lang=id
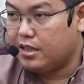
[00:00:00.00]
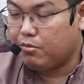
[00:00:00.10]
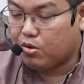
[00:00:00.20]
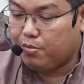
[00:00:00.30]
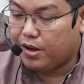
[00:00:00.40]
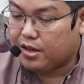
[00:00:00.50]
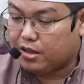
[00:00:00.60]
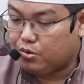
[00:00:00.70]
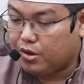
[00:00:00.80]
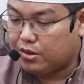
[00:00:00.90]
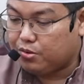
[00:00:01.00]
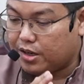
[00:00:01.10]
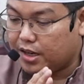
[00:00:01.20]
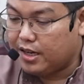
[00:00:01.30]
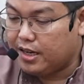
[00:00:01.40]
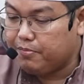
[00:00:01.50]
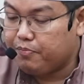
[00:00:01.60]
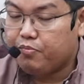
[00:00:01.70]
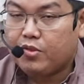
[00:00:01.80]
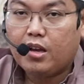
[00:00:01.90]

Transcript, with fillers: yang merobek aturan alam,